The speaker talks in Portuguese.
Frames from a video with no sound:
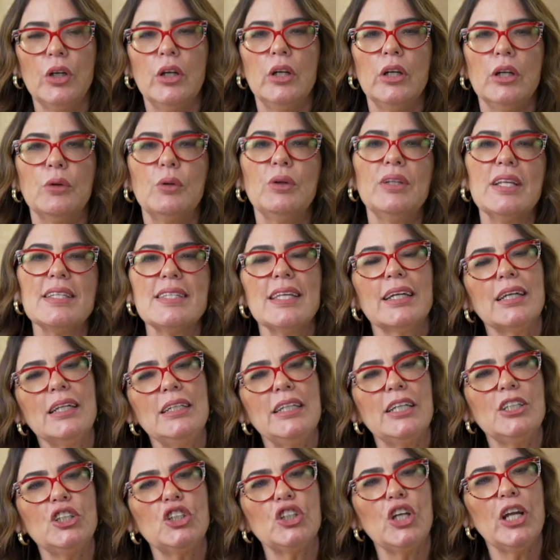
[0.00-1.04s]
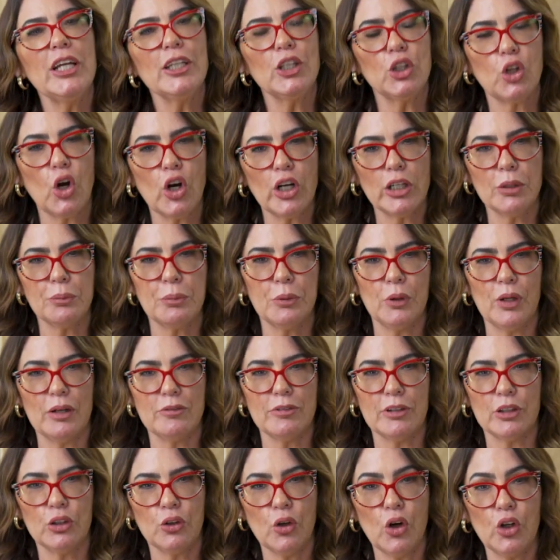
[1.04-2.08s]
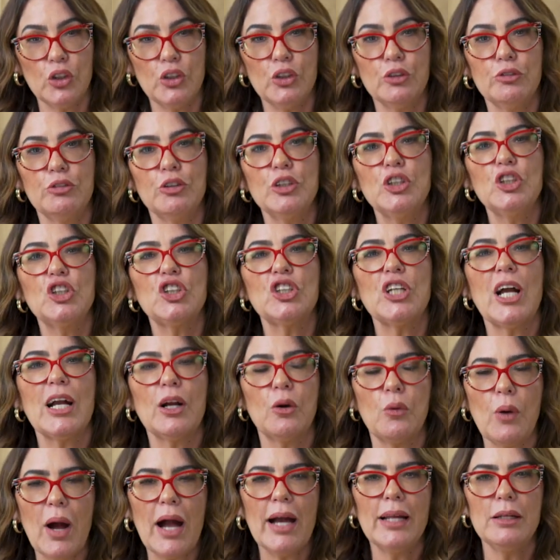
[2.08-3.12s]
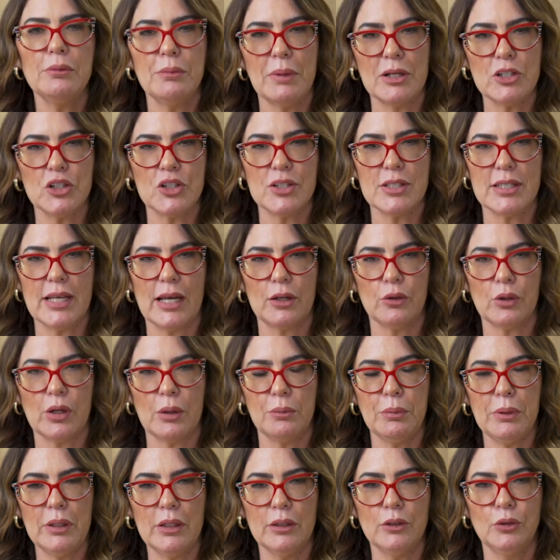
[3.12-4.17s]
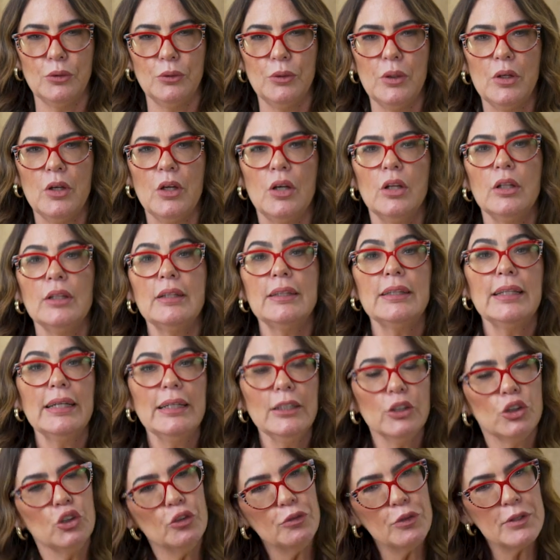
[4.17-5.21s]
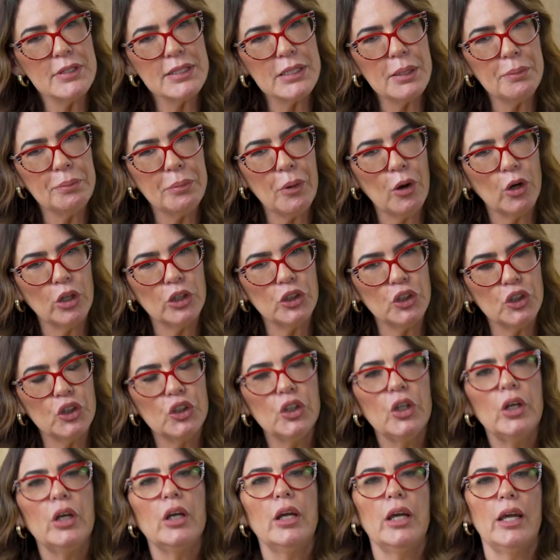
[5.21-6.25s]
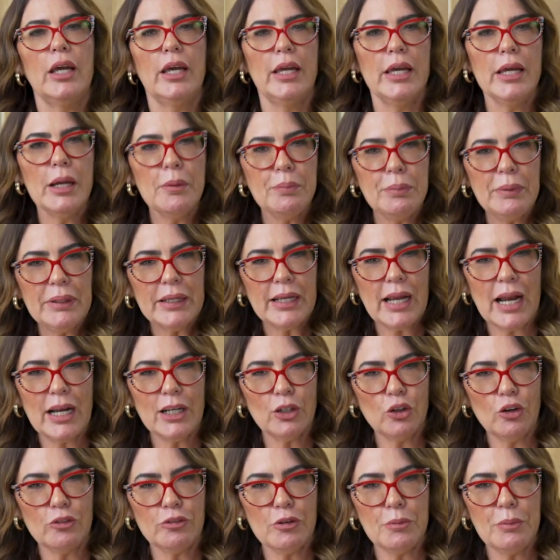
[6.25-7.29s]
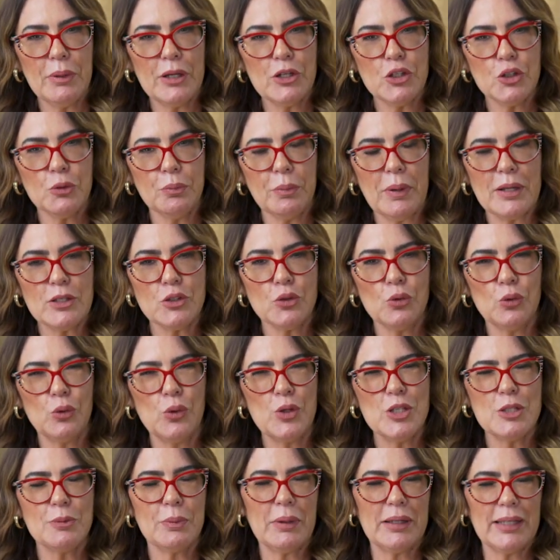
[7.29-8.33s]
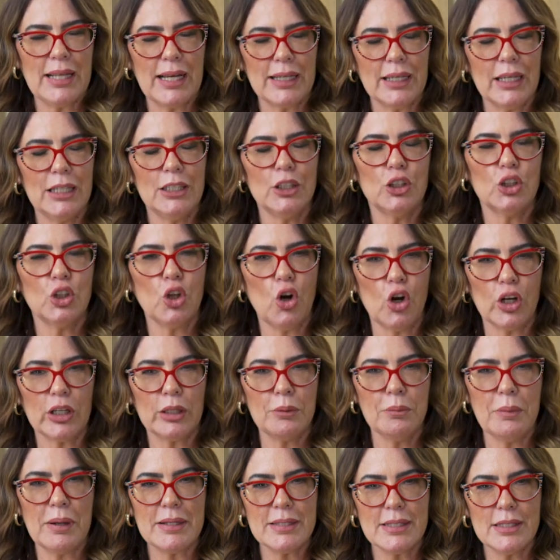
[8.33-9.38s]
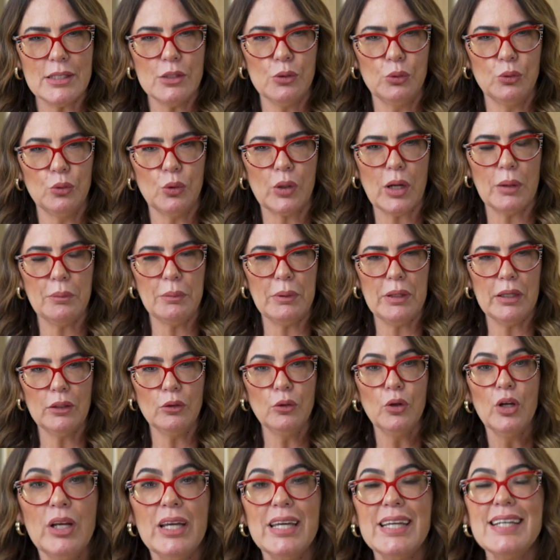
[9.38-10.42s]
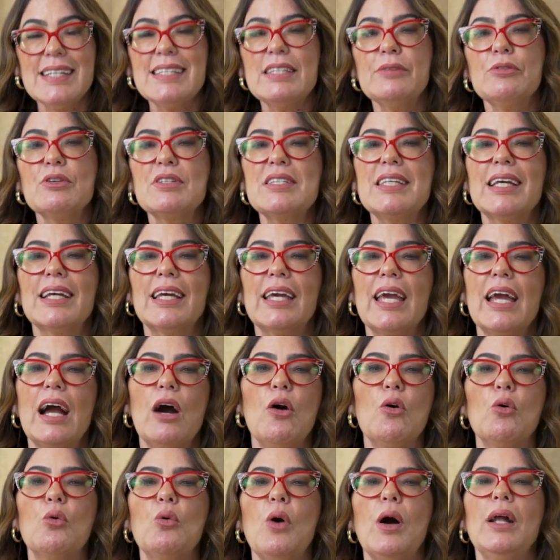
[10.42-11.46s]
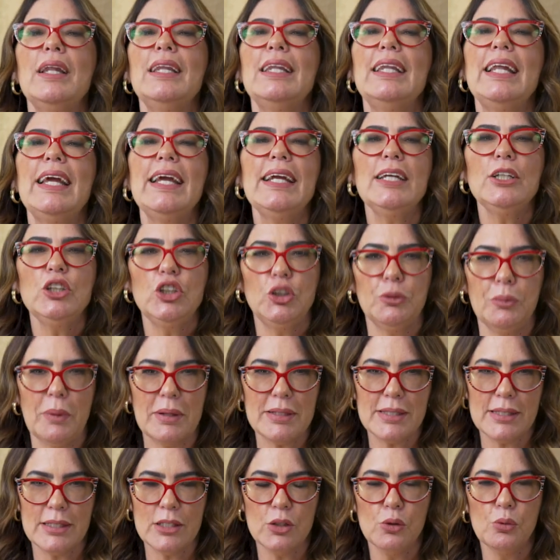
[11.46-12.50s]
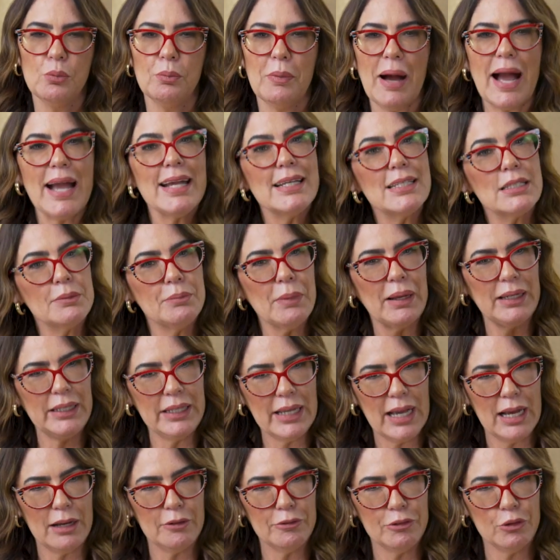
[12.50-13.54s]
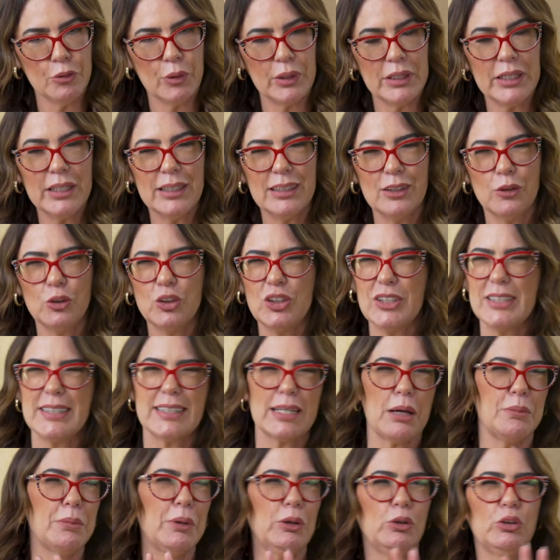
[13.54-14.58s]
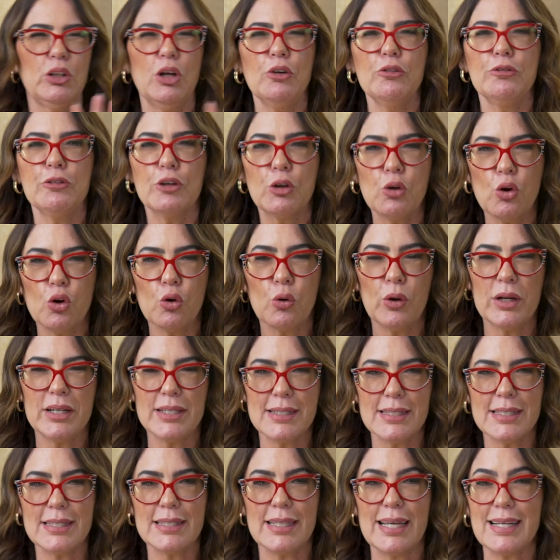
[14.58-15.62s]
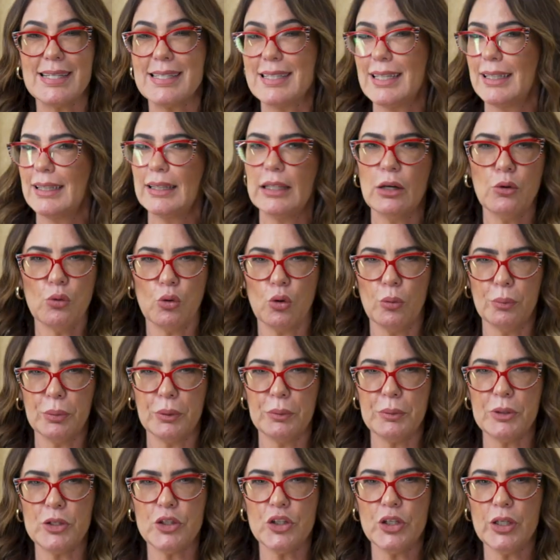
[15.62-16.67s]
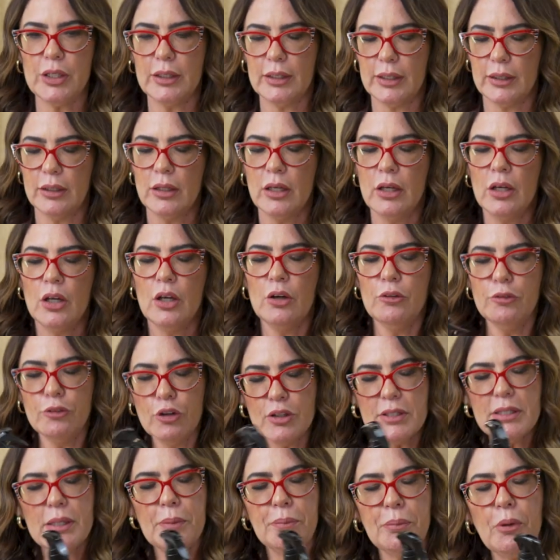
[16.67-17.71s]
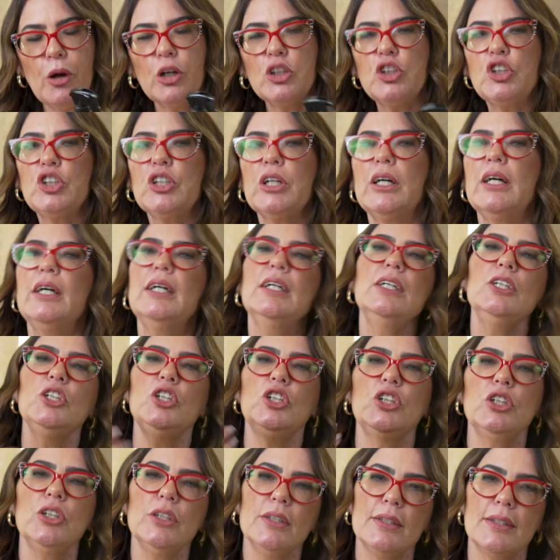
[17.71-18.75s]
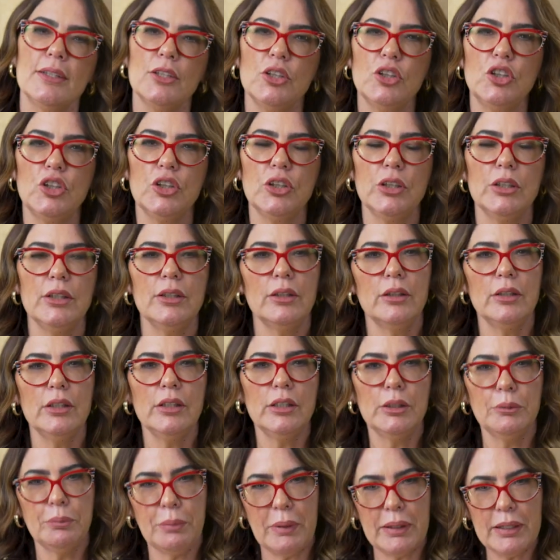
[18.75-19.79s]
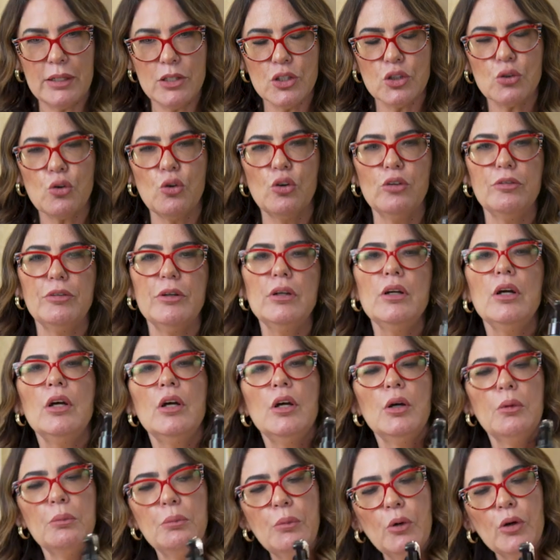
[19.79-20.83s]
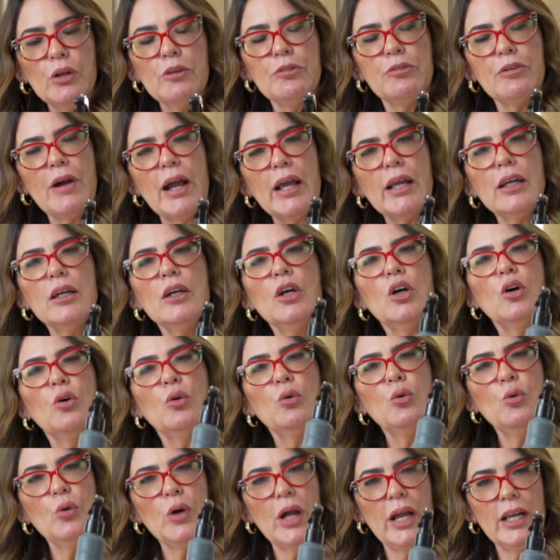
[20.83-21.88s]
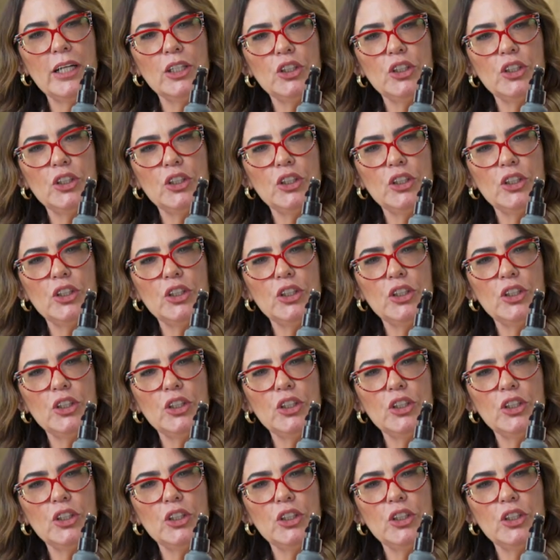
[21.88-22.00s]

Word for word: Quando essa cliente retorna para o lavatório e eu vou enxaguar e matizar o cabelo, tanto você pode reaplicar novamente o passo 2 para dar aquele toque macio no cabelo. E se você quer algo além de macio, mais maleável ainda, onde esse cabelo não ficou com a resistência tão comprometida, você pode, antes de ir para a escova, borrifar o Hair